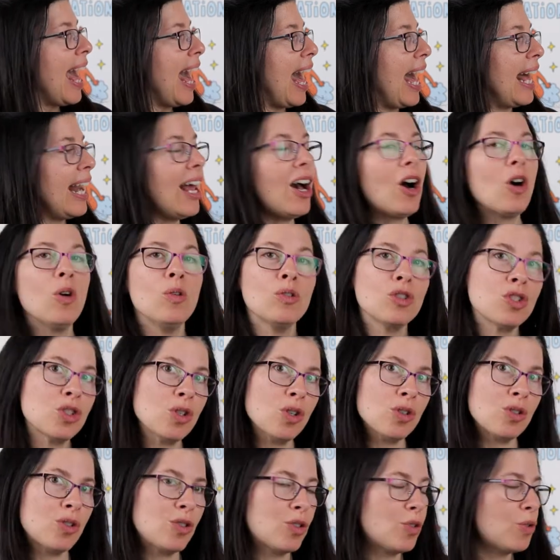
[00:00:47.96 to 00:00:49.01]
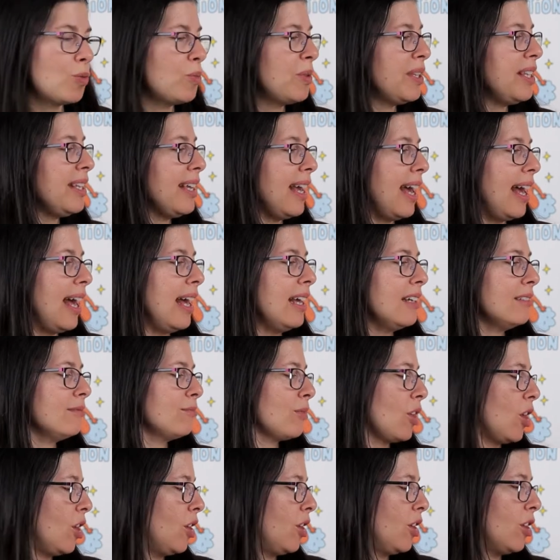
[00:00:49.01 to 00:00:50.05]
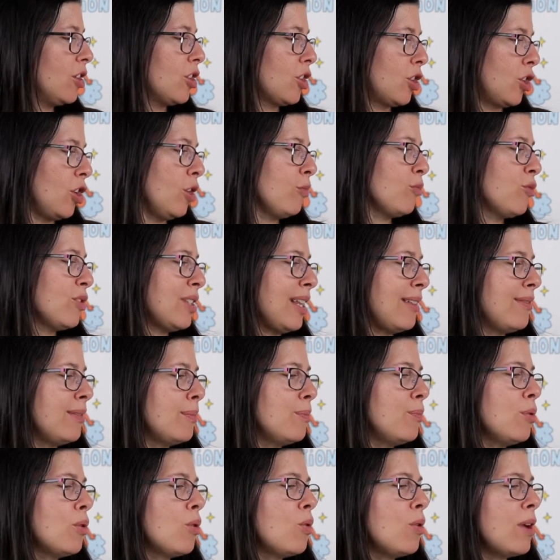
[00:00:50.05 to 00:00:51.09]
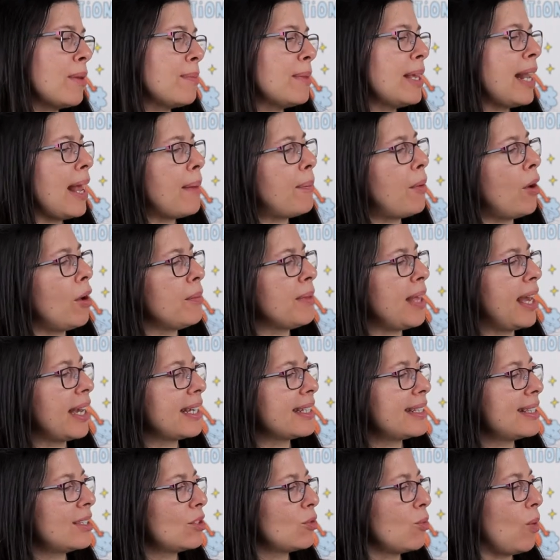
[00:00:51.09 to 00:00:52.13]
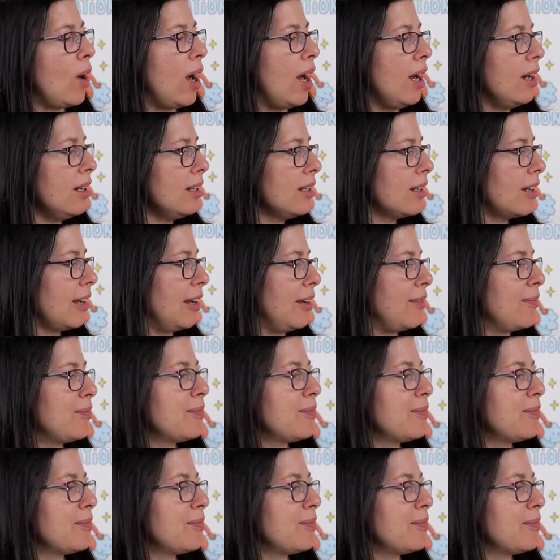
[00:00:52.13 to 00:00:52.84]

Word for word: Alors aujourd'hui, hein, euh, comme vous avez beaucoup aimé la première histoire,